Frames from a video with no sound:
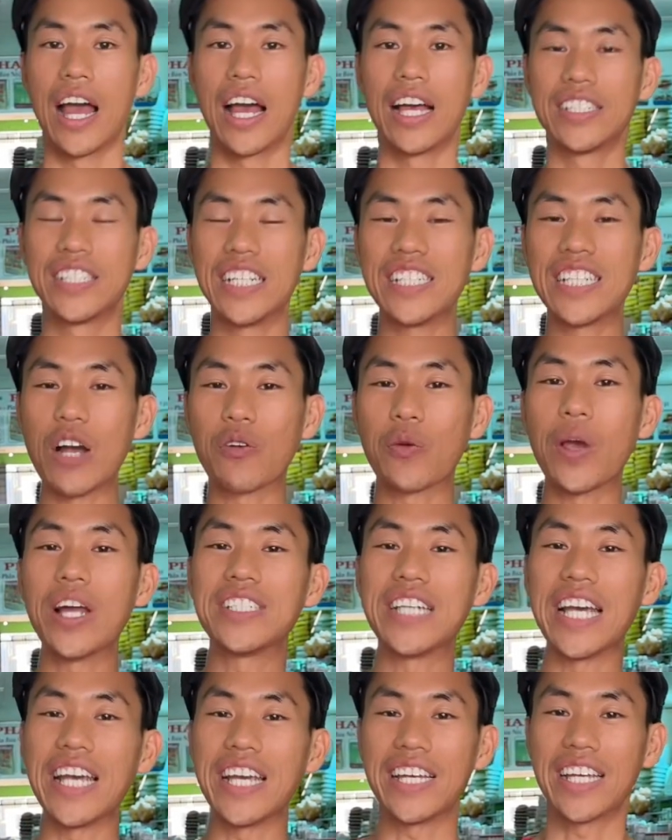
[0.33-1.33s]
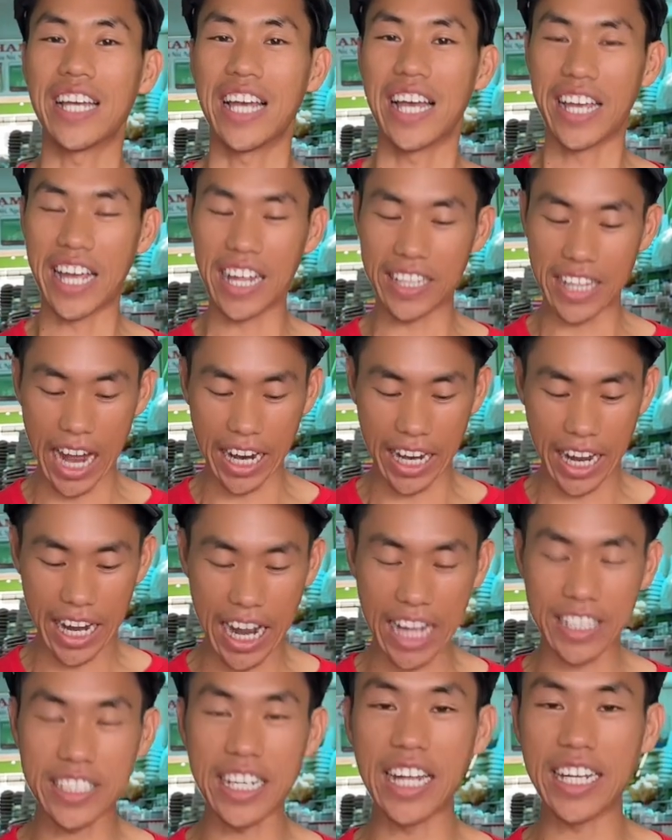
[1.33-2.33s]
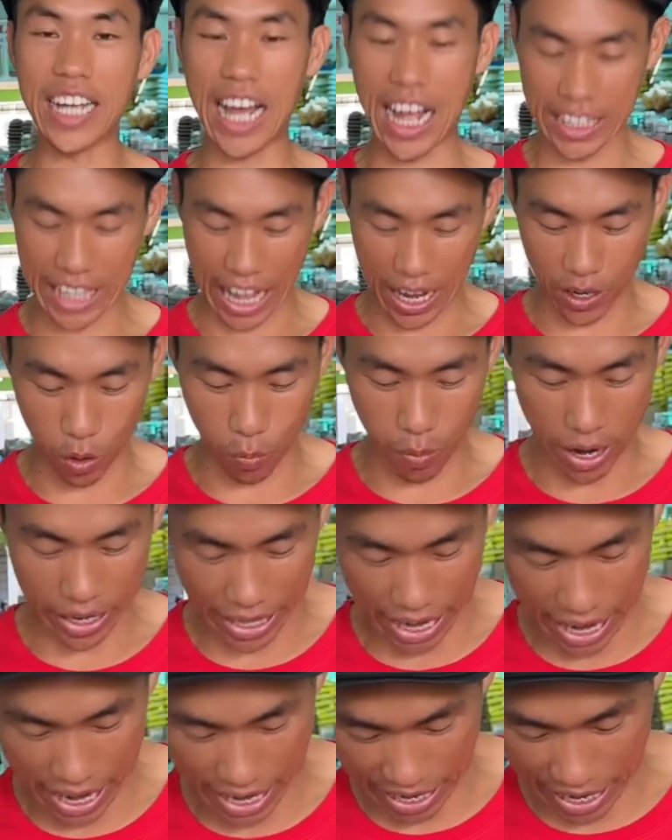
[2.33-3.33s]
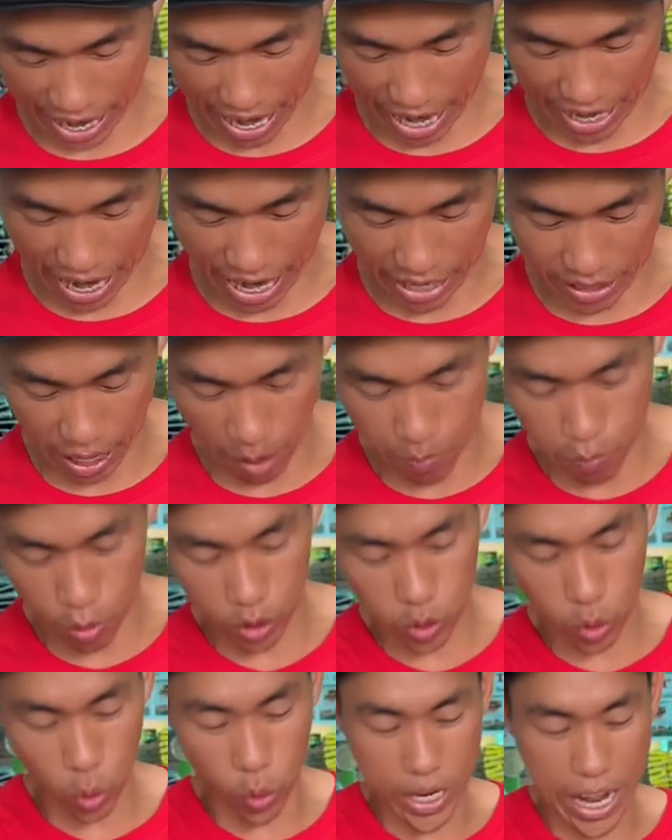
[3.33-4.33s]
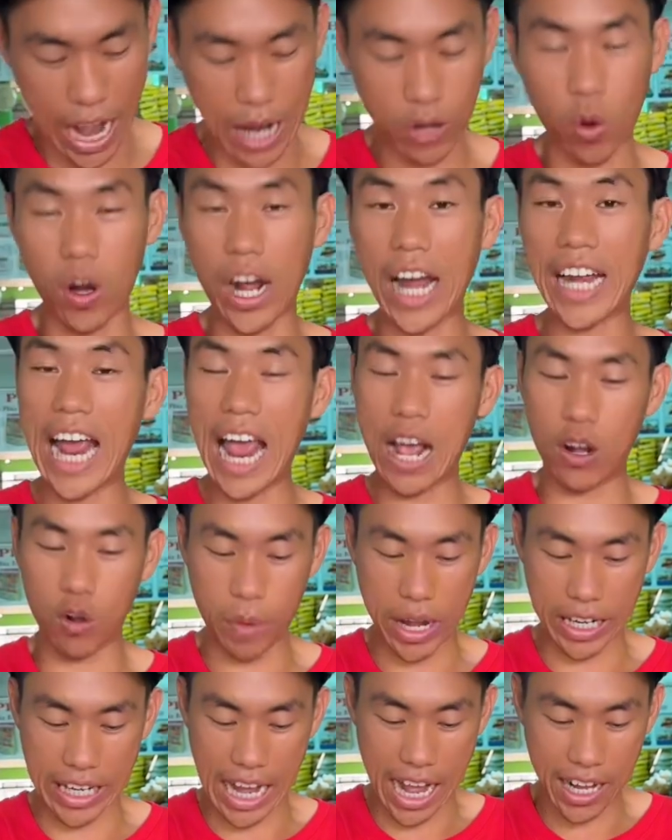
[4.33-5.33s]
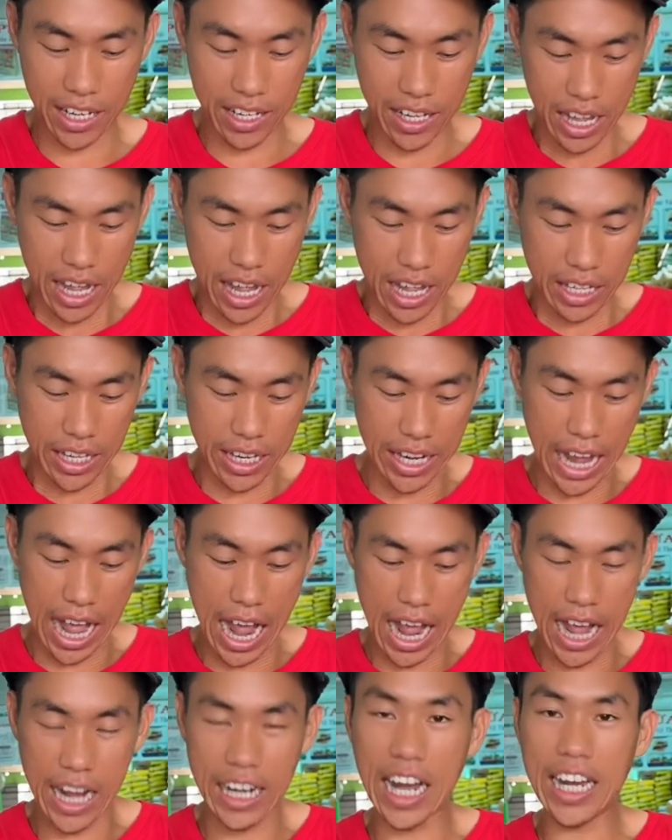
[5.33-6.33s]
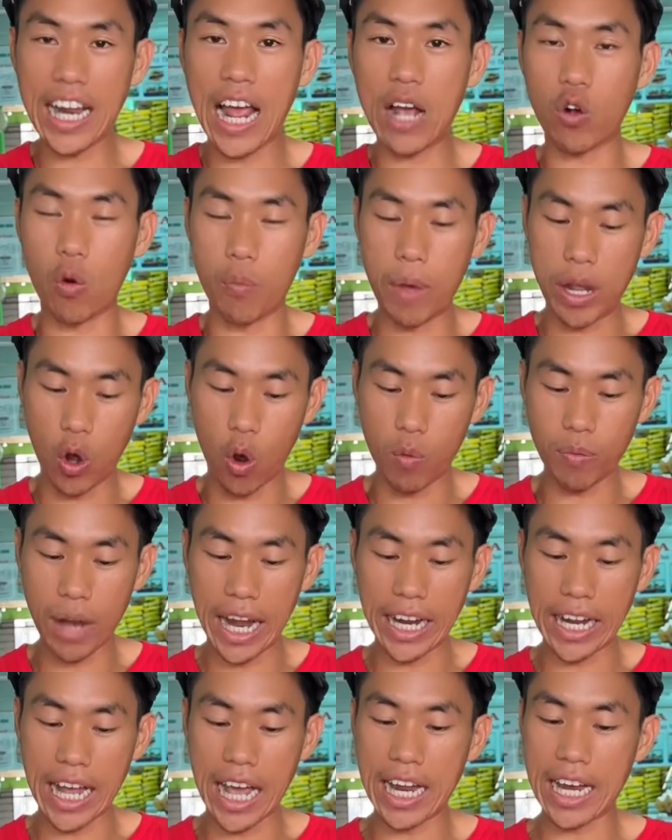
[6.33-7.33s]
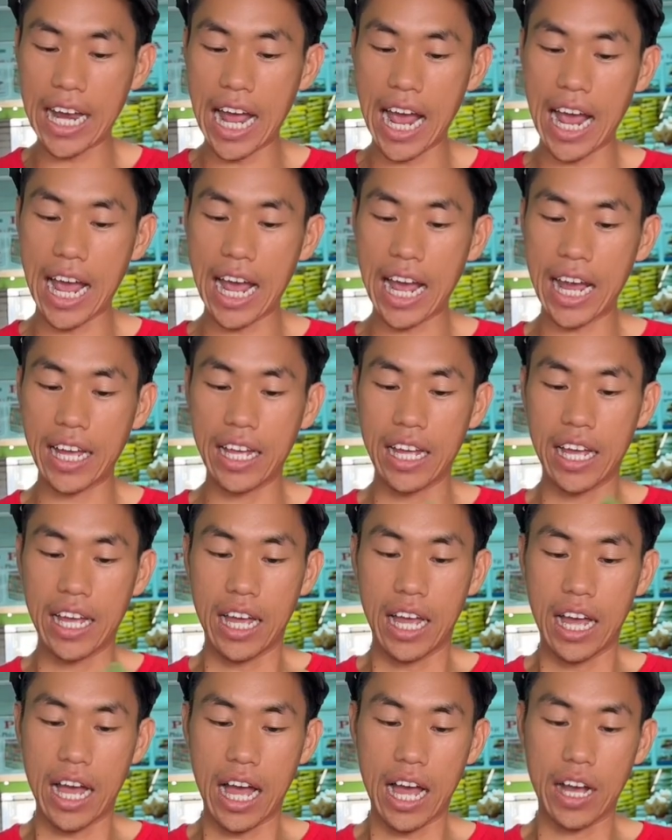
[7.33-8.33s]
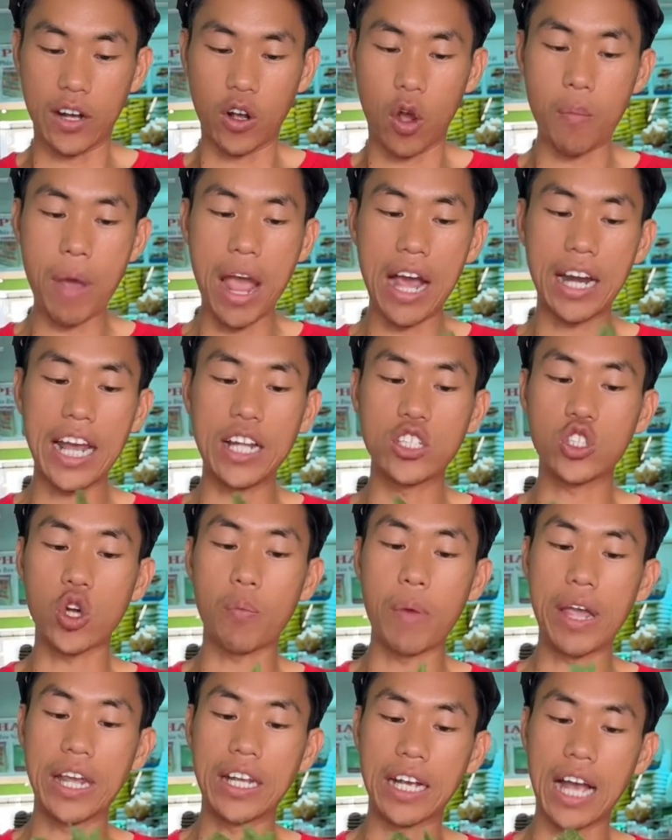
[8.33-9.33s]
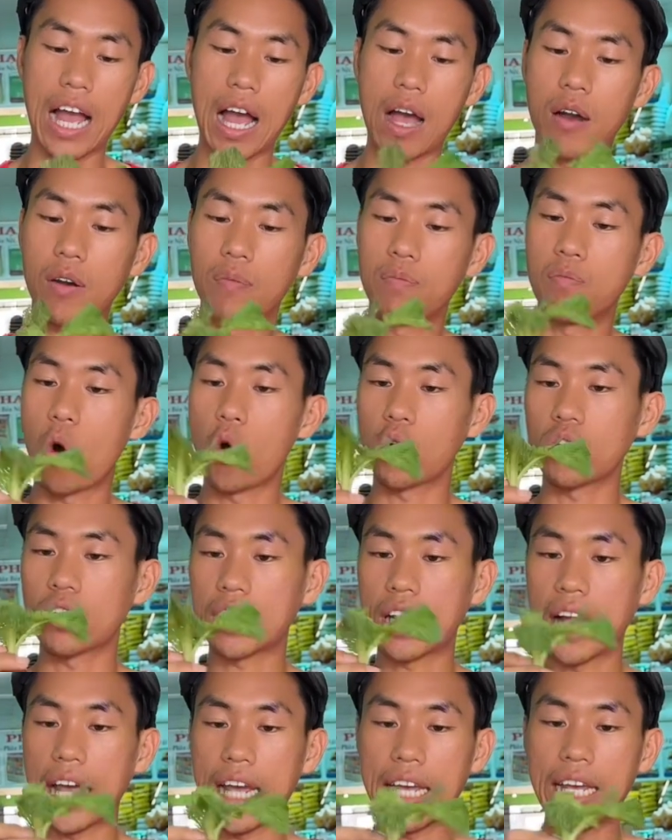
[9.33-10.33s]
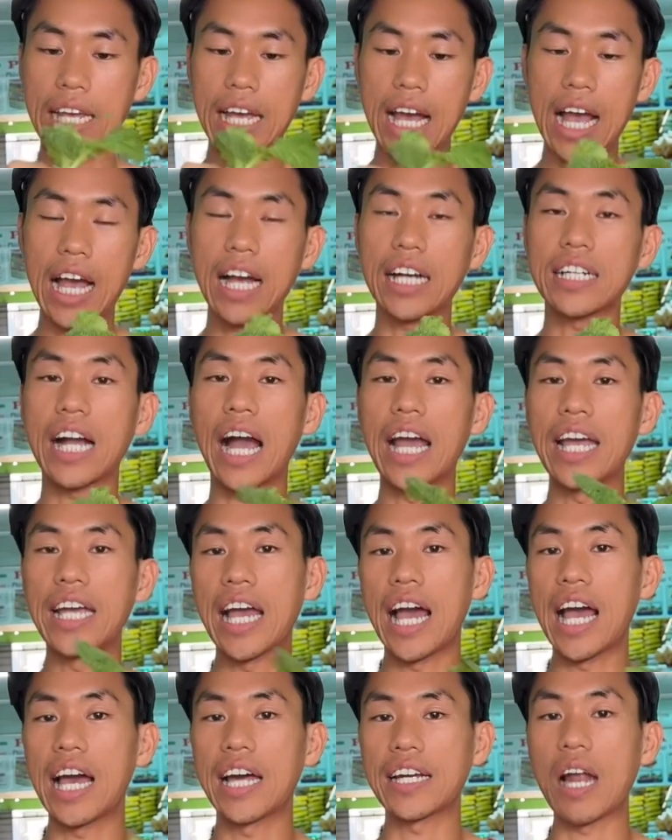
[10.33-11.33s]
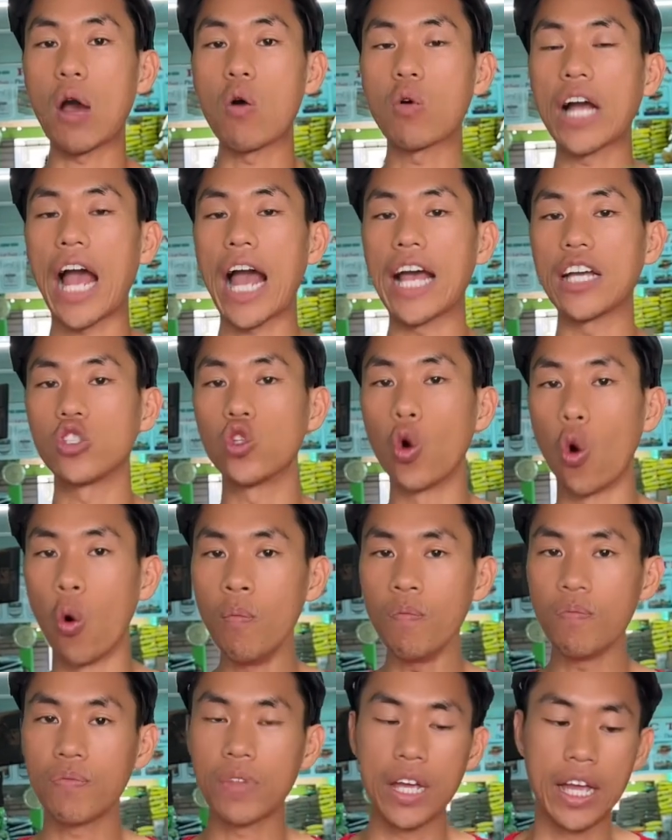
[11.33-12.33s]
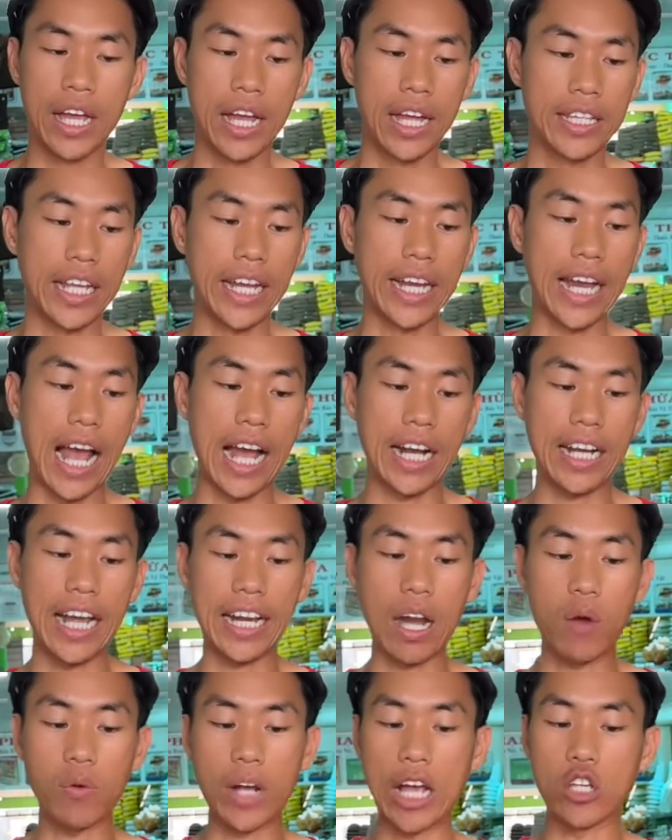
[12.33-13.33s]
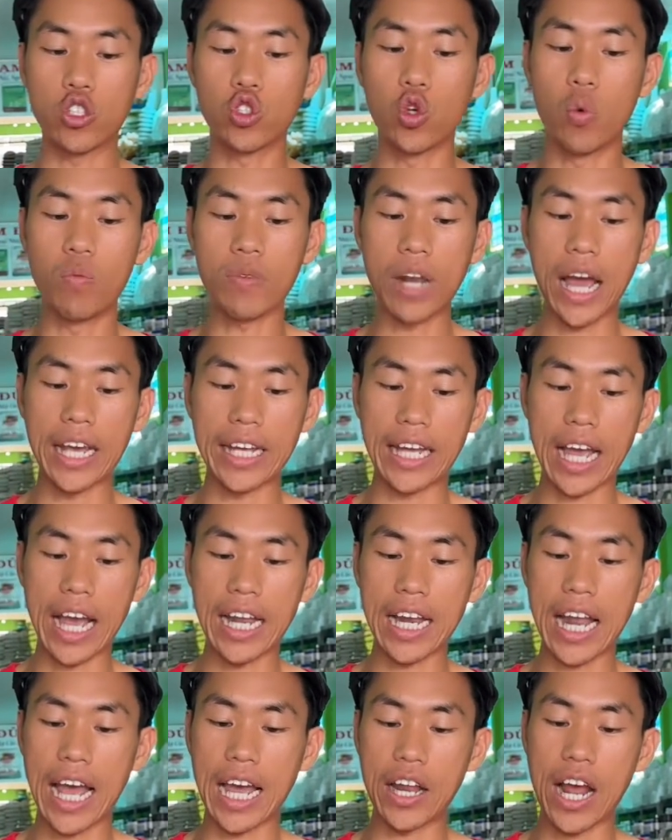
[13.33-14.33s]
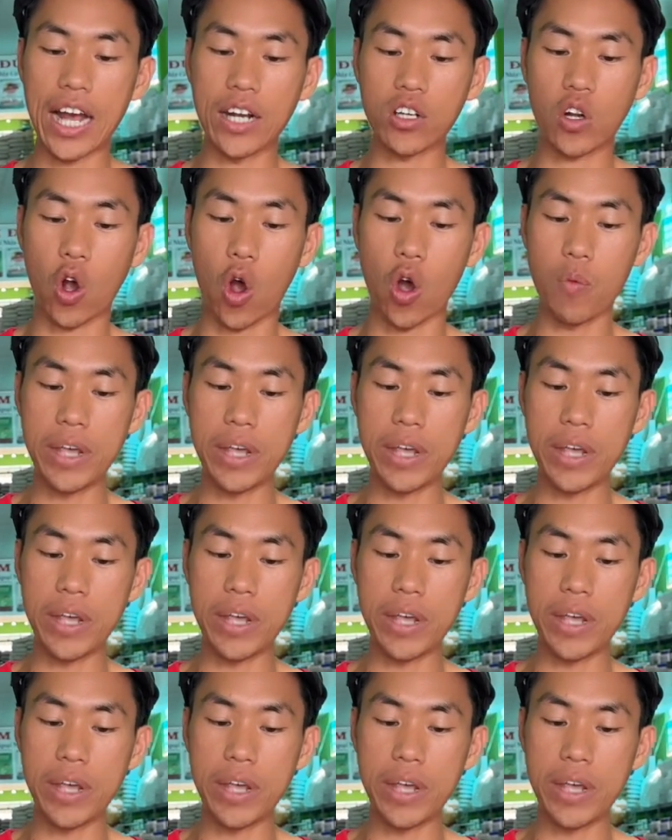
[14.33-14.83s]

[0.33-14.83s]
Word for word: Xin chào quý anh chị hiện tại ấy là trên à, tay của mình ấy là đang cầm một cái túi đen của khách hàng của mình nhá thì à, khách hàng của mình hôm nay ấy là à, có mang lên cho mình à, một cái à, cây à, rau cải rúm thì à, cái rau cải rúm này á, là đang có bị